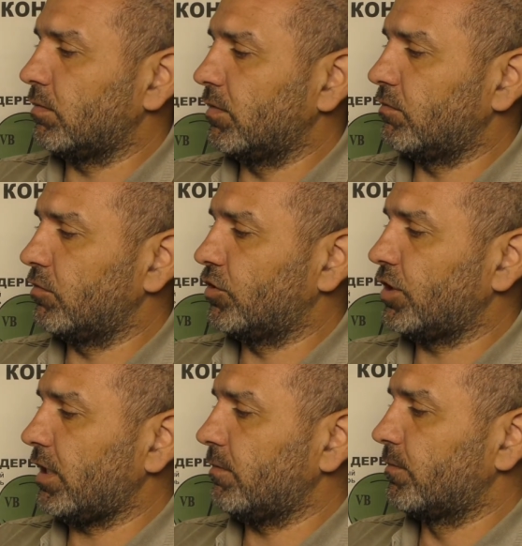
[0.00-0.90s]
Мы
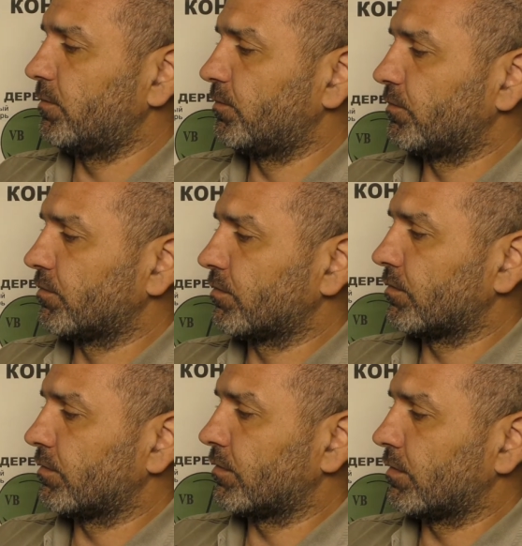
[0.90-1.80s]
включаем
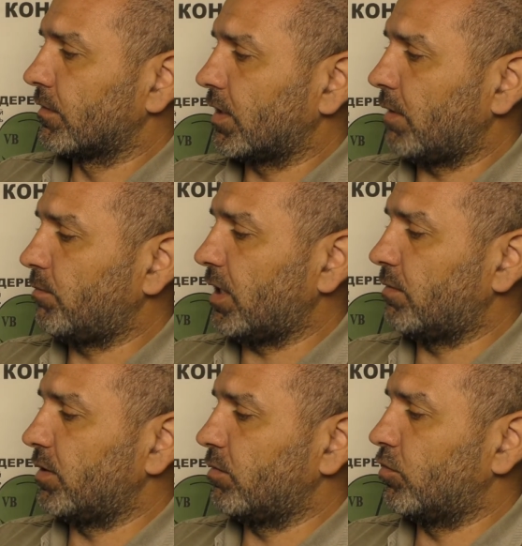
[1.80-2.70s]

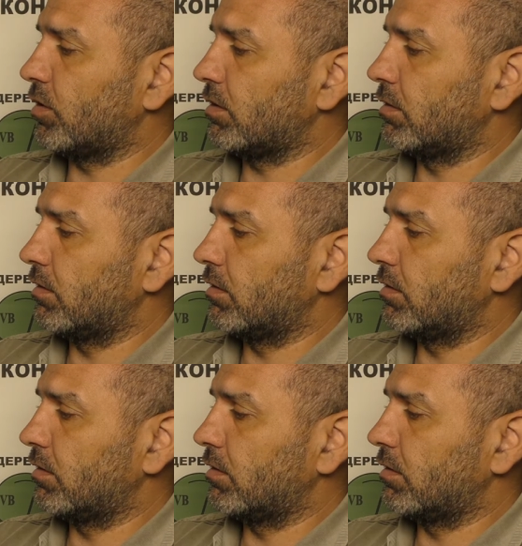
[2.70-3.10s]
опять прибор.